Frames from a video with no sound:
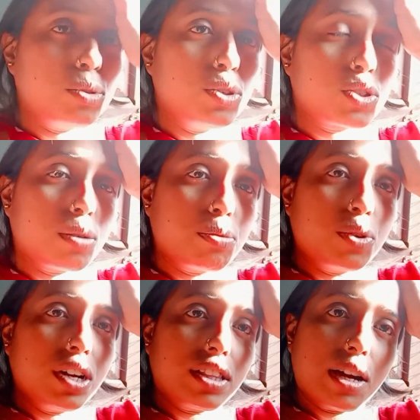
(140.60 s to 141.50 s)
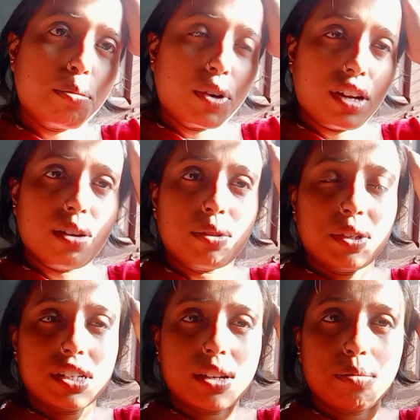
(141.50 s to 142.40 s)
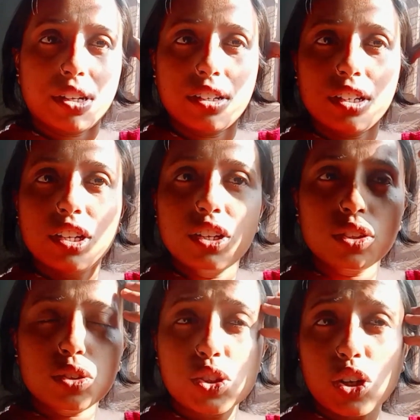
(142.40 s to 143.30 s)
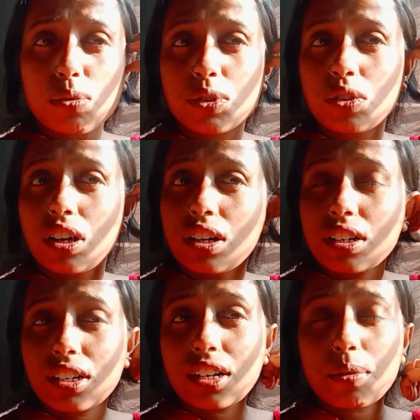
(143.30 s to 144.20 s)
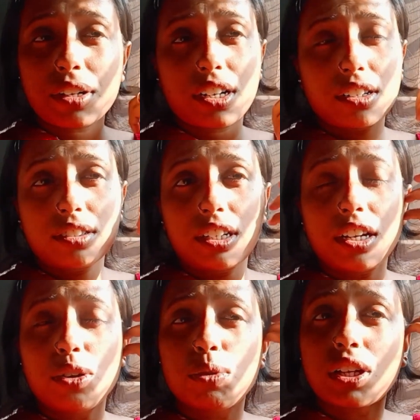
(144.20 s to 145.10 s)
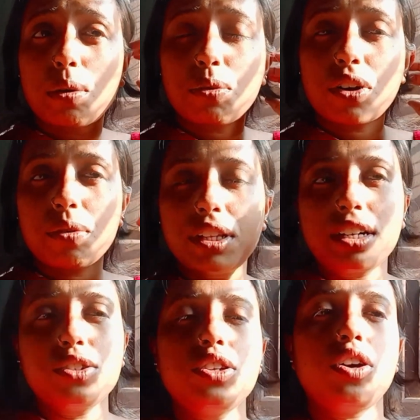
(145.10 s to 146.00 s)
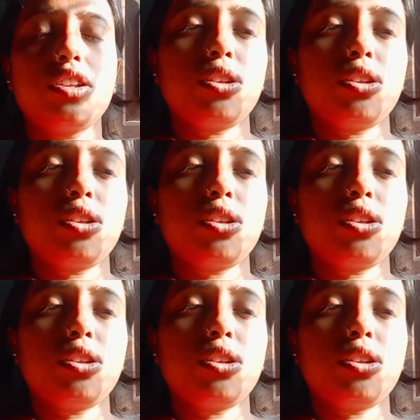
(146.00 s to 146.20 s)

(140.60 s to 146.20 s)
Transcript: সব করে তারপরে এলাম তোমাদের সামনে তো চলো বন্ধুরা খাবারটা খেয়ে নেবো তারপর আবার দেখে যদি হয় তোমাদের